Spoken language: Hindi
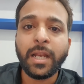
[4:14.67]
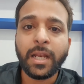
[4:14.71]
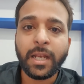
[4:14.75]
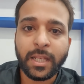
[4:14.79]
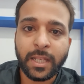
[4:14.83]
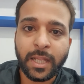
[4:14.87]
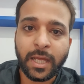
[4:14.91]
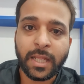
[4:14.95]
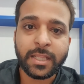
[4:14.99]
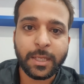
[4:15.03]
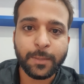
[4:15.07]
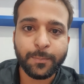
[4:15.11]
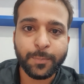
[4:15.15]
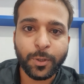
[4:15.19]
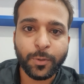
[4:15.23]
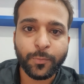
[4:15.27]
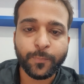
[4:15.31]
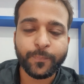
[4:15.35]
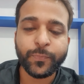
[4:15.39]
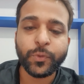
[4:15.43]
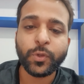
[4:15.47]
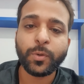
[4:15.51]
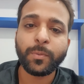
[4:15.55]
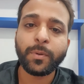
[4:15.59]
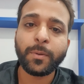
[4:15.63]
ना दे
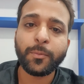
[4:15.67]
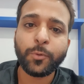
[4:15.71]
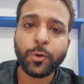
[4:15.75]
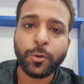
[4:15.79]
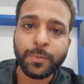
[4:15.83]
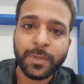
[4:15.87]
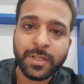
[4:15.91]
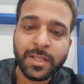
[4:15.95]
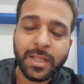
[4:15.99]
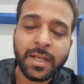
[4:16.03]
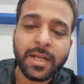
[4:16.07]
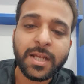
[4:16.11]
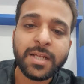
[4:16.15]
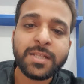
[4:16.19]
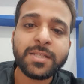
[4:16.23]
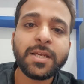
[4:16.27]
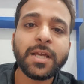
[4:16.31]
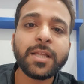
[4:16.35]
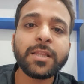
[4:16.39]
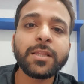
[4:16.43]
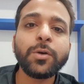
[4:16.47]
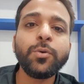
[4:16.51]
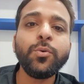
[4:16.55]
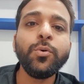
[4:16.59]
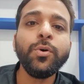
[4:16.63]
पाऊँ तो मैं आपको बताना
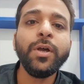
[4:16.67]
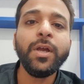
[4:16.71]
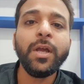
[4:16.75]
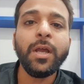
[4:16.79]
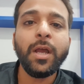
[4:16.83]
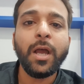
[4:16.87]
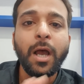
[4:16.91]
चाहता हूँ